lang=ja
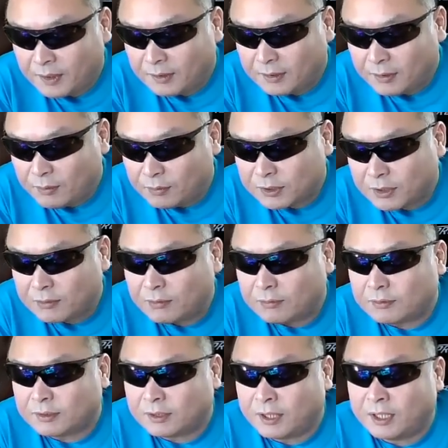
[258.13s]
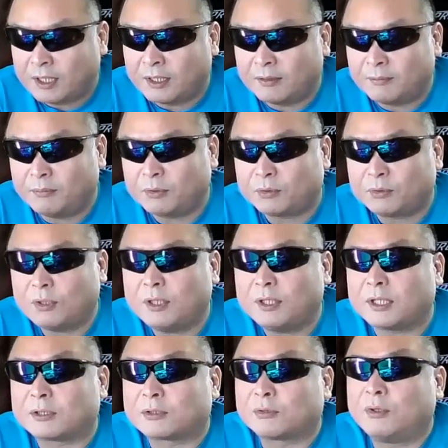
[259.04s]
でお茶飲んでもう
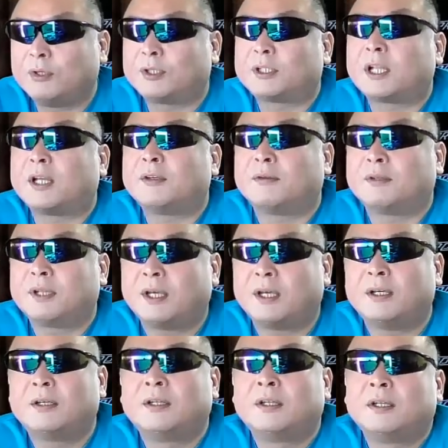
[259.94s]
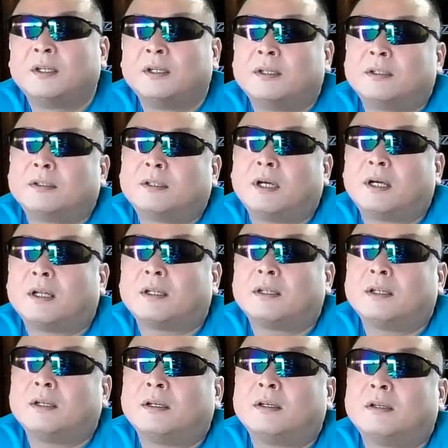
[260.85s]
トイレはすごい行きたいよねだから
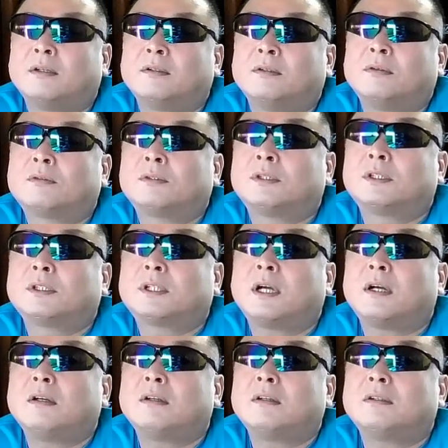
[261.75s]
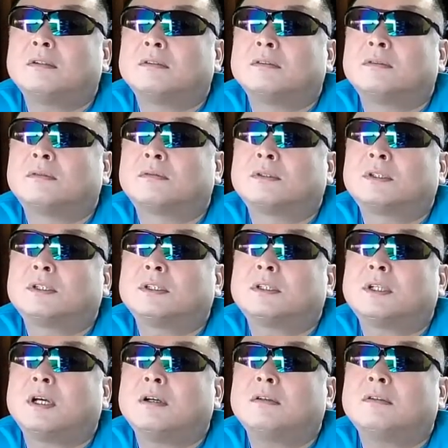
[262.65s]
ね6時間6時
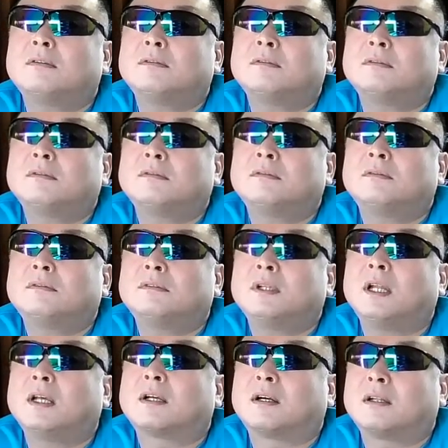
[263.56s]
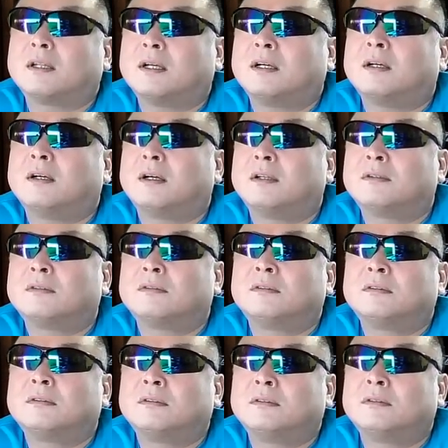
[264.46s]
間ぐらいかなあ
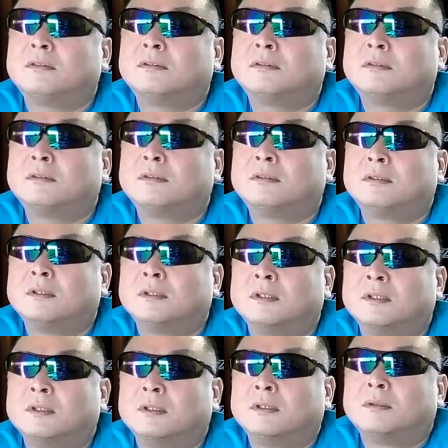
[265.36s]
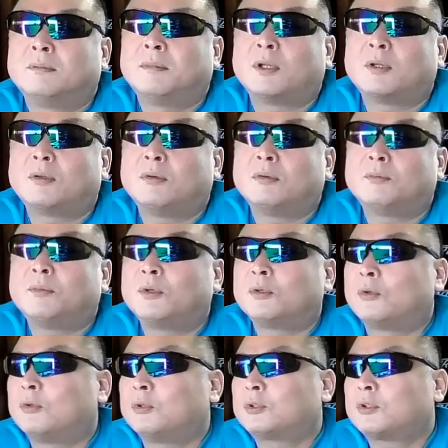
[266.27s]
のー、まあのもう
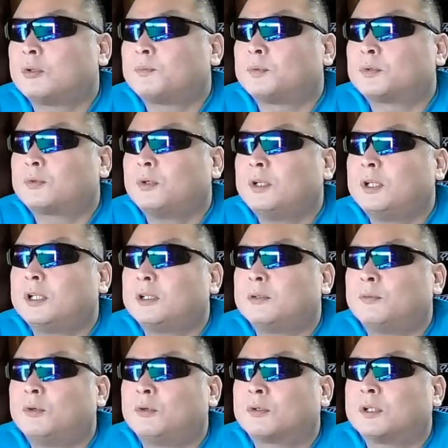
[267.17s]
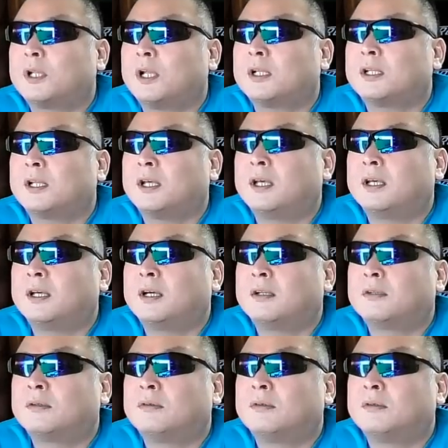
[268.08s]
ノンストップトイレにも置けないで、あ
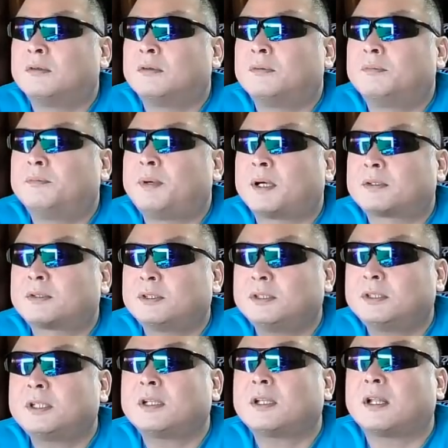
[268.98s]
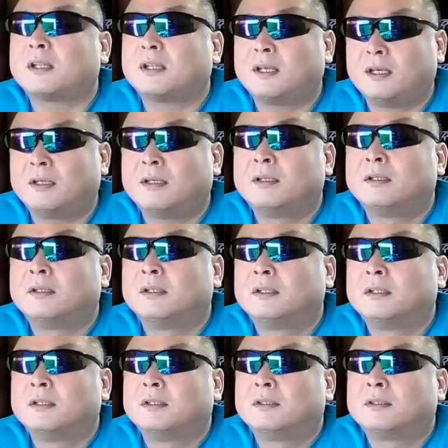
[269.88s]
のー、爆睡してたね
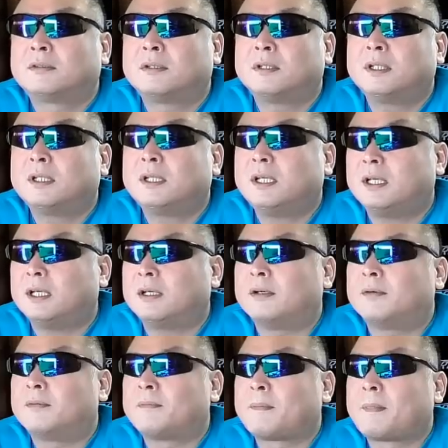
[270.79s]
それで